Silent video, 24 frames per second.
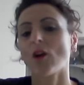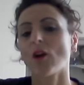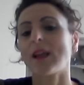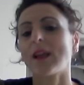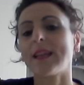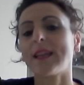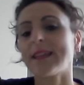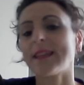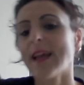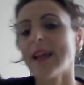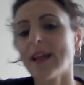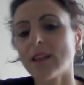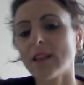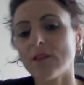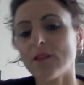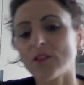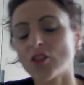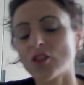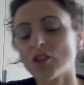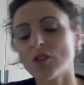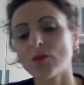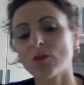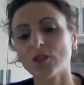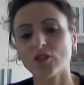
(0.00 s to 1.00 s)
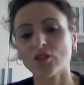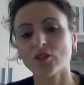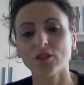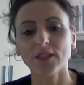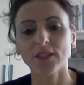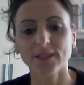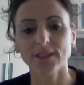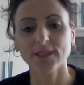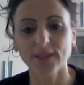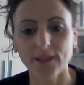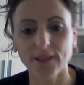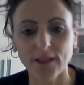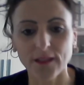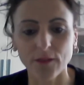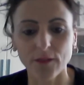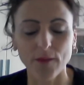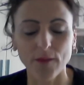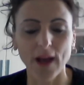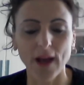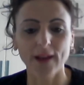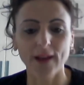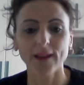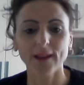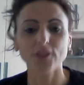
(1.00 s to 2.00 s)
allenatevi cinque giorni a
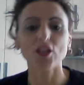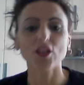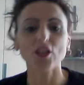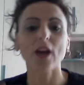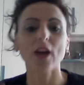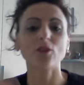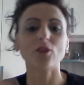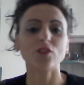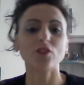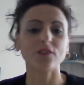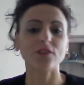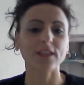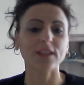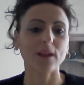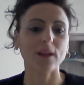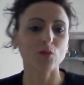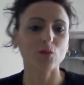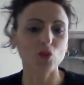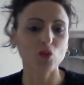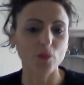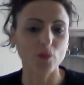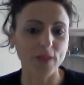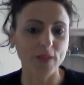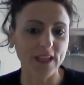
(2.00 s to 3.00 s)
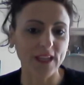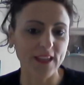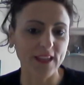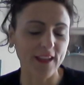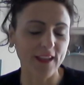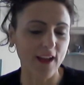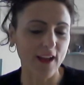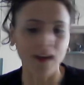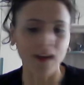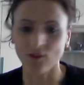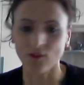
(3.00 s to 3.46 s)
settimana, ciao ci vediamo domenica.